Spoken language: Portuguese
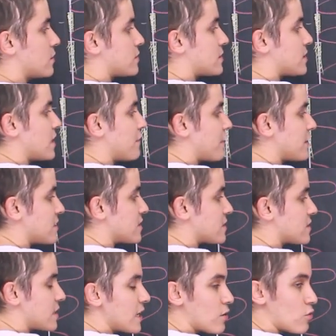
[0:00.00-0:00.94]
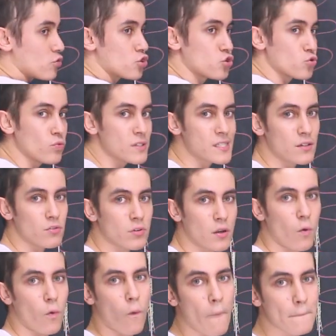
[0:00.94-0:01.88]
C vezes T continua sendo
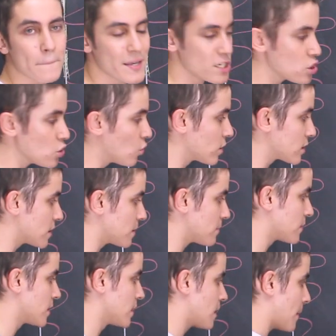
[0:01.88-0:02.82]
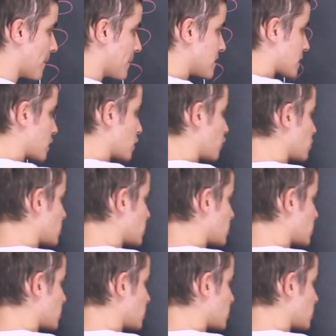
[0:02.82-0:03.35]
que? Um comprimento de onda. Mas aqui eu